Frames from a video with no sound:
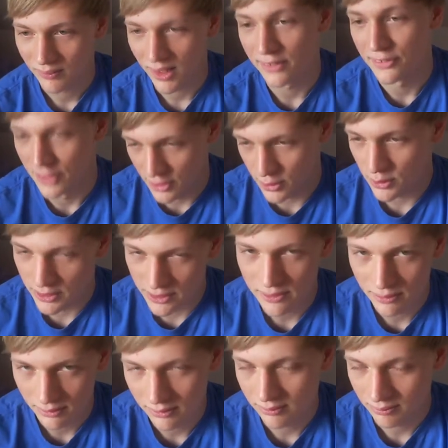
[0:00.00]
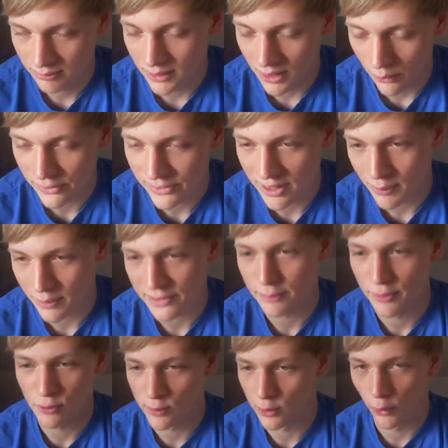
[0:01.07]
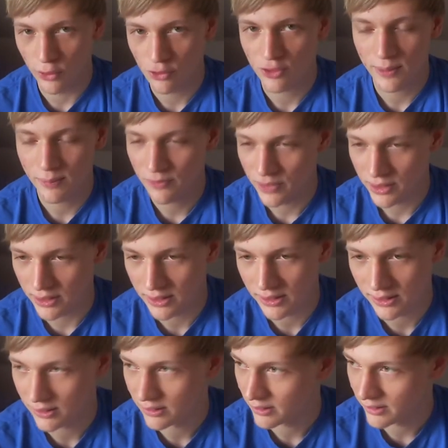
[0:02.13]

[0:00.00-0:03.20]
also natürlich mit Ausnahme zum Beispiel Deutschrap finde ich